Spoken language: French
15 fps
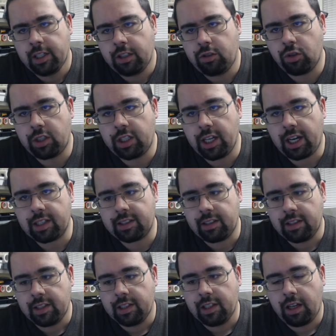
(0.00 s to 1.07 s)
de carte.
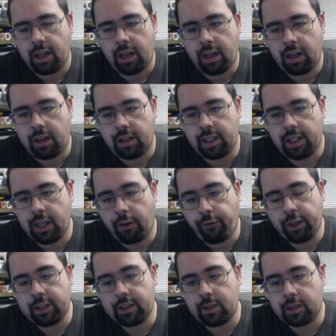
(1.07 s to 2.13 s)
et en
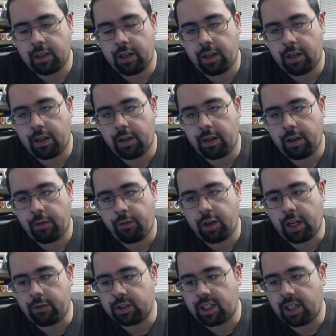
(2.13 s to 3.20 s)
fait
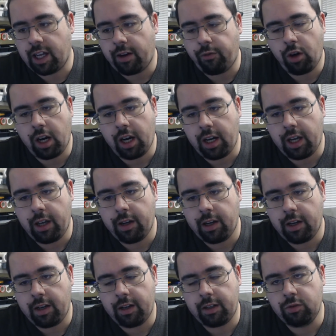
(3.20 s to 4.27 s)
voilà vous allez avoir
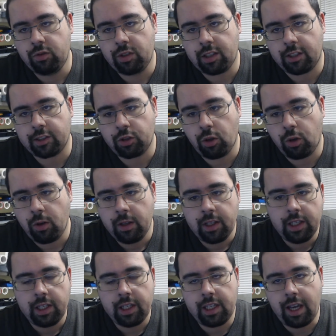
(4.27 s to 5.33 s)
une tension
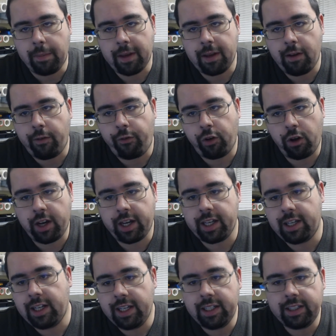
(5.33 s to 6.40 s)
et après il va falloir
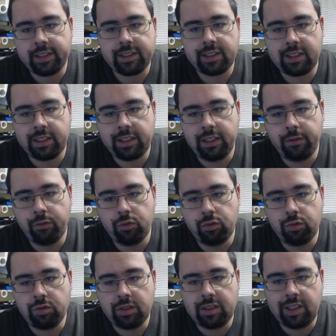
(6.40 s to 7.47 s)
régler si
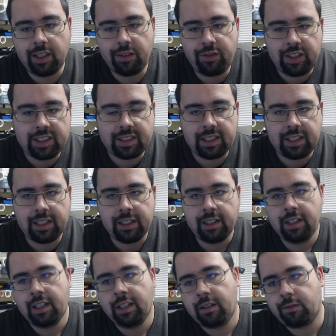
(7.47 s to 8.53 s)
vous dévissez
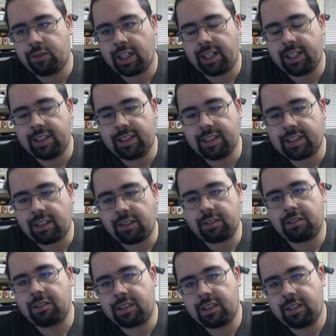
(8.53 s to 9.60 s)
vous allez
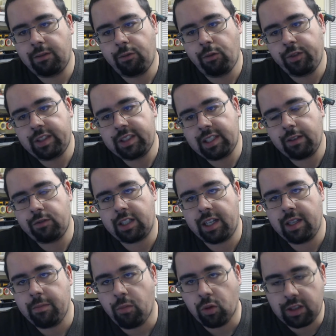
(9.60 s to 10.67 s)
descendre, si vous vissez, vous
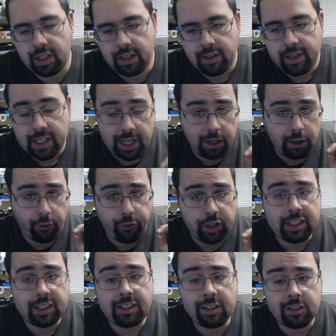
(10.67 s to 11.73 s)
allez monter. Alors
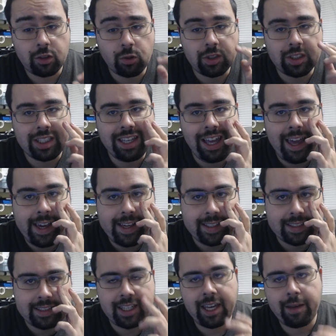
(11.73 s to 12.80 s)
faites attention, c'est
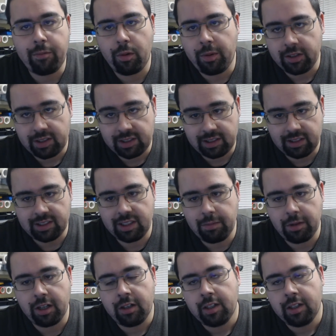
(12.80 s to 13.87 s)
extrêmement
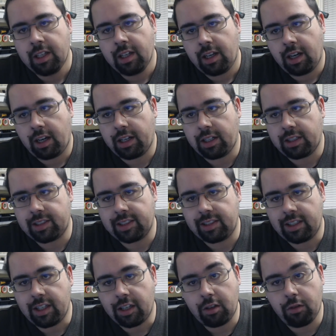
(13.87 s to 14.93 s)
sensible. Euh,
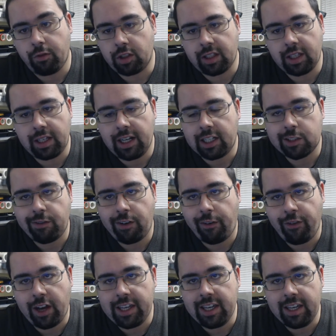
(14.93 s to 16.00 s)
c'est-à-dire que votre réglage va
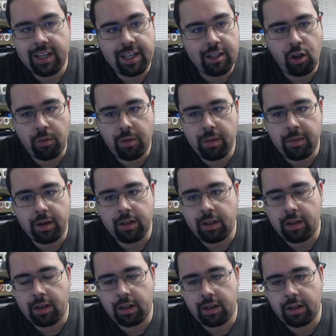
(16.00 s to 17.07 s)
varier
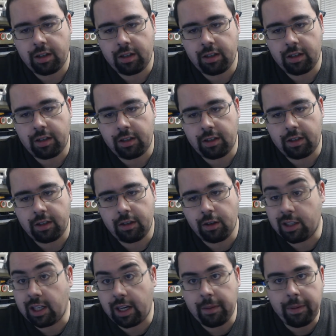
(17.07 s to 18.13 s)
énormément. Euh,
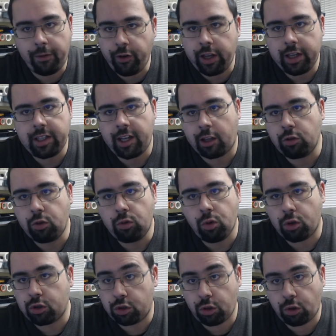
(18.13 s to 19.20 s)
n'allez pas faire un quart de
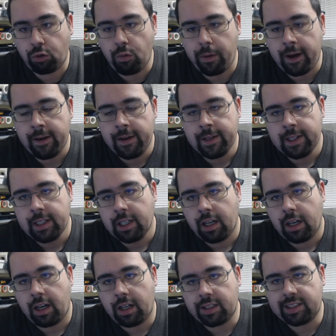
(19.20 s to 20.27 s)
tour, surtout pas.
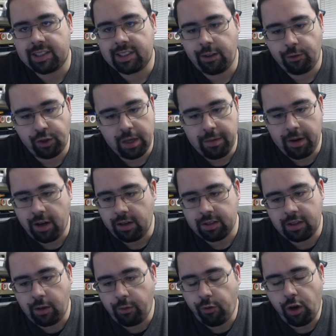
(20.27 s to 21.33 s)
Euh, c'est vraiment,
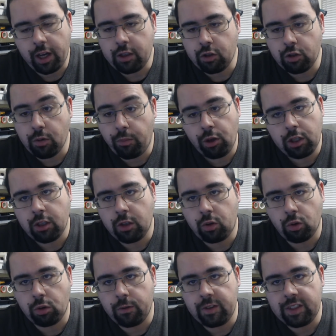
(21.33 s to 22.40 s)
des fois, rien que de pointer le
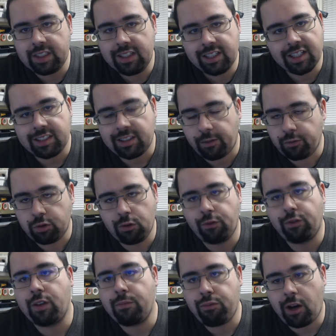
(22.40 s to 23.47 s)
tournevis, déjà, ça vous
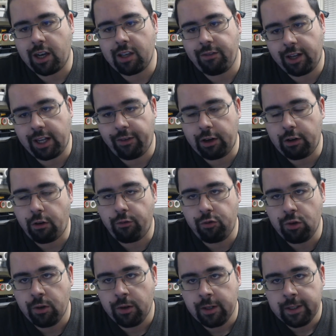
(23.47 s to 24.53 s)
suffit pour arriver à la valeur
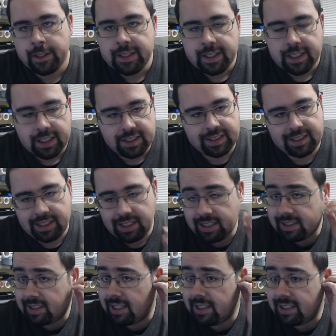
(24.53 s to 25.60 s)
voulue. C'est
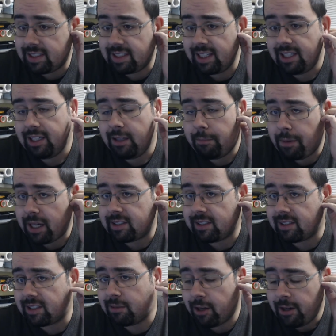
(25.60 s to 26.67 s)
hyper
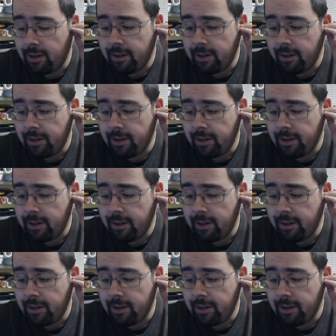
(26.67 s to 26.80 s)
sensible.